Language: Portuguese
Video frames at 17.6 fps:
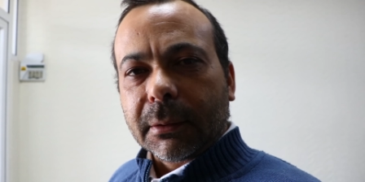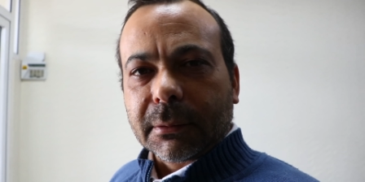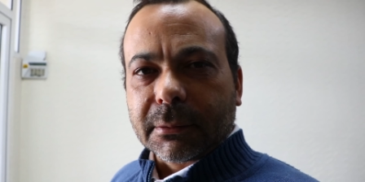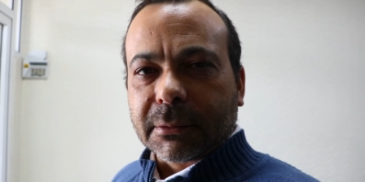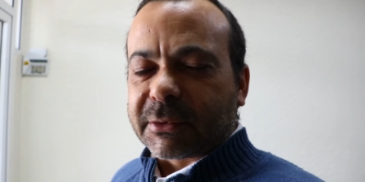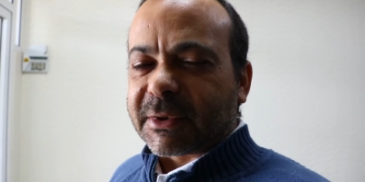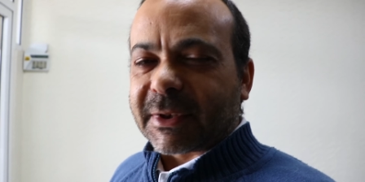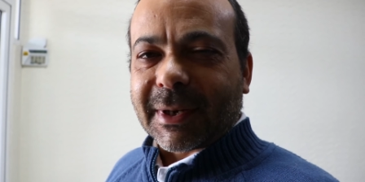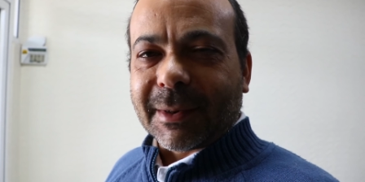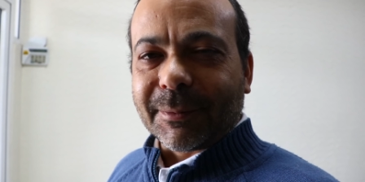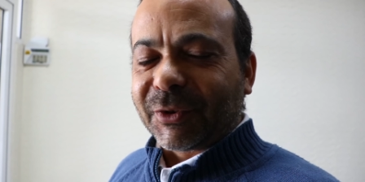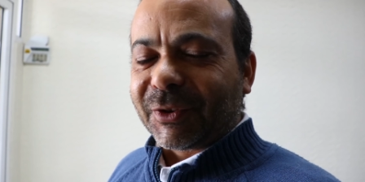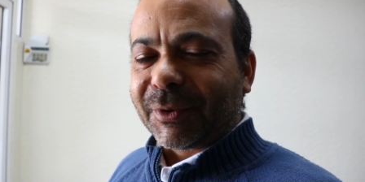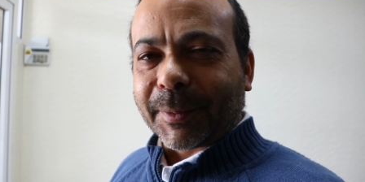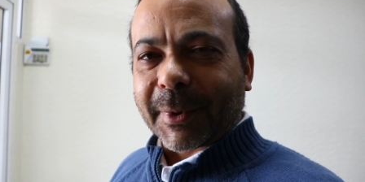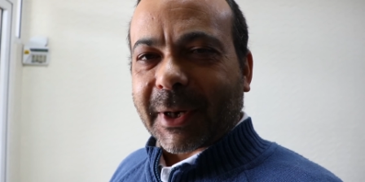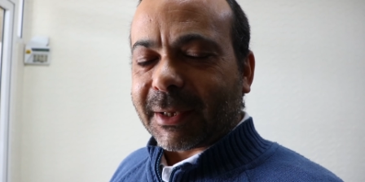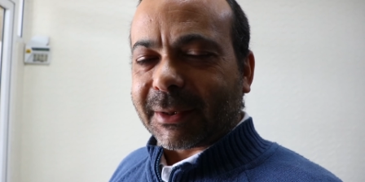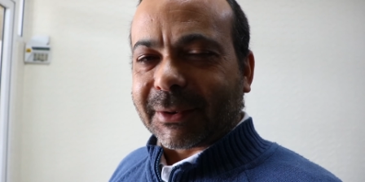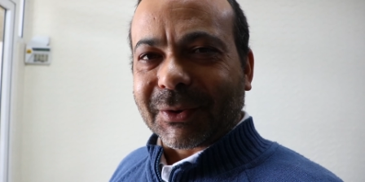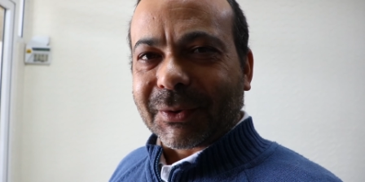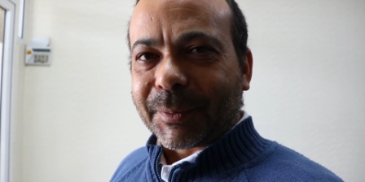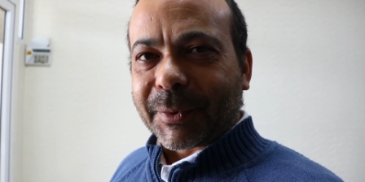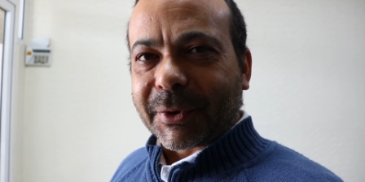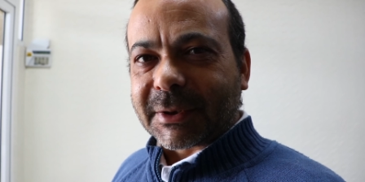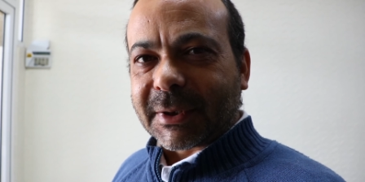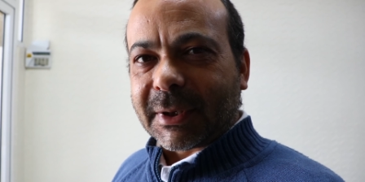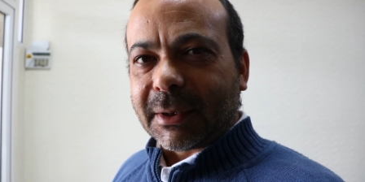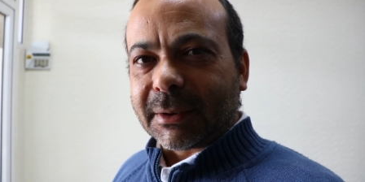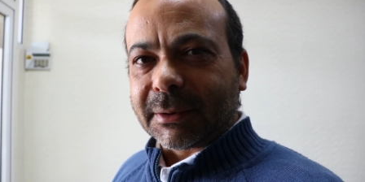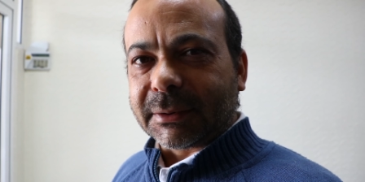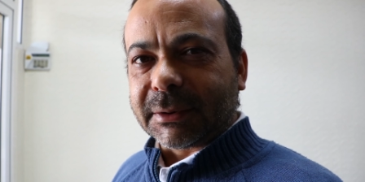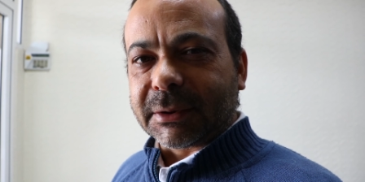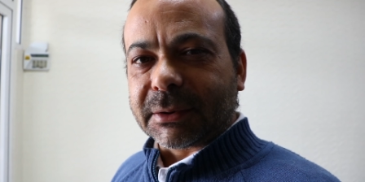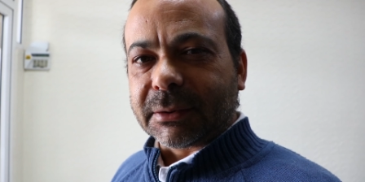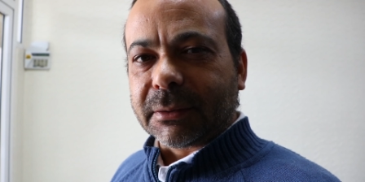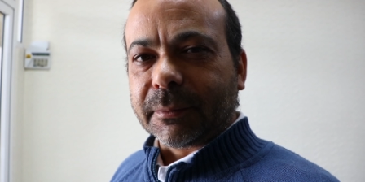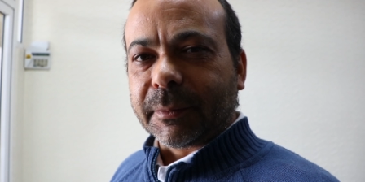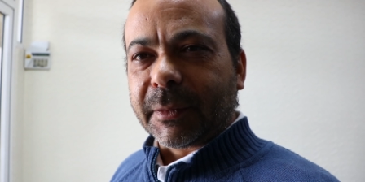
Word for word: Não será muito prático, pois não? Isto no